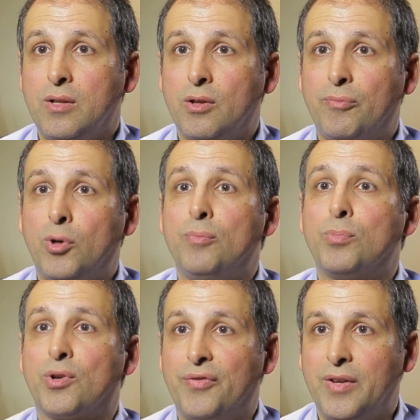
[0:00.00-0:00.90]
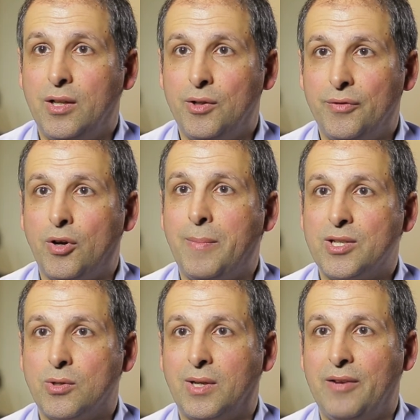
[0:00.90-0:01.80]
qui n'offrent pas le profil de
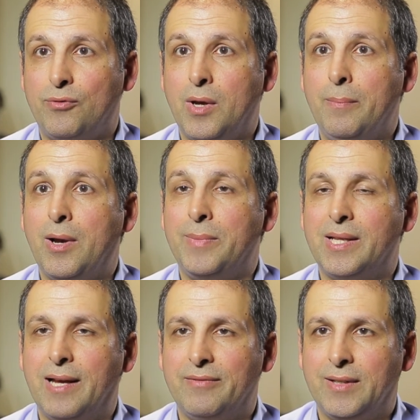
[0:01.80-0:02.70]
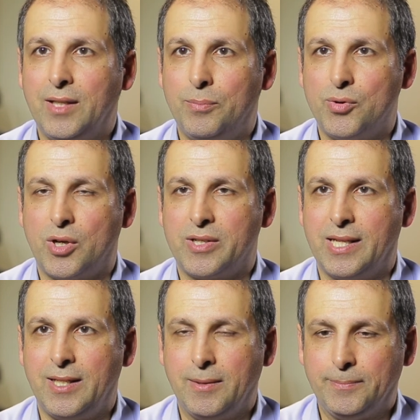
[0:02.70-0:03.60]
formation que la FQM a mis de l'avant il y a plusieurs
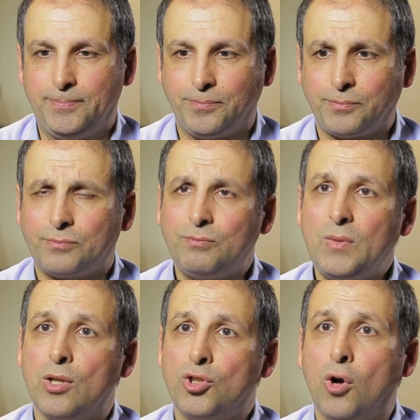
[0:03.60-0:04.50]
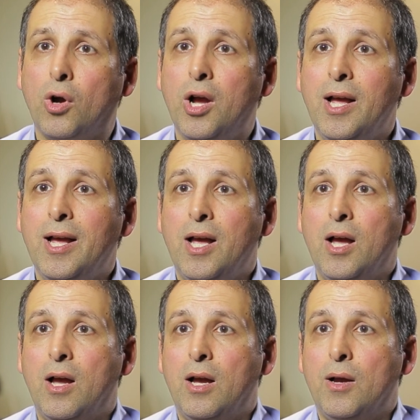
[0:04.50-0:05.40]
années. Donc,
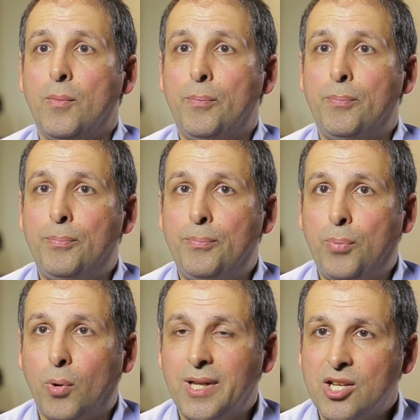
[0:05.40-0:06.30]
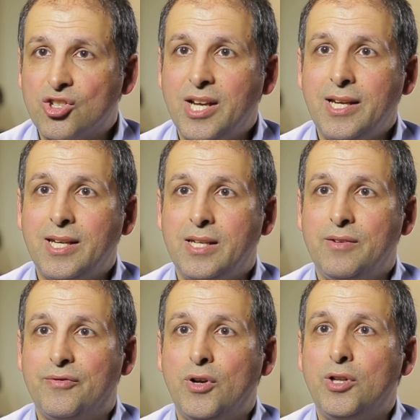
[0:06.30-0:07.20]
pour les gens
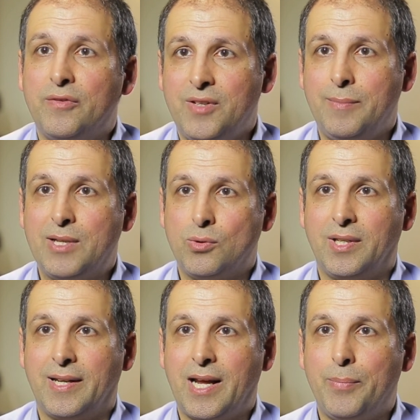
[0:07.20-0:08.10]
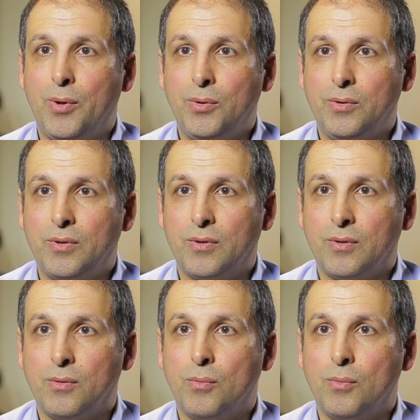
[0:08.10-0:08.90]
qui veulent devenir massothérapeute,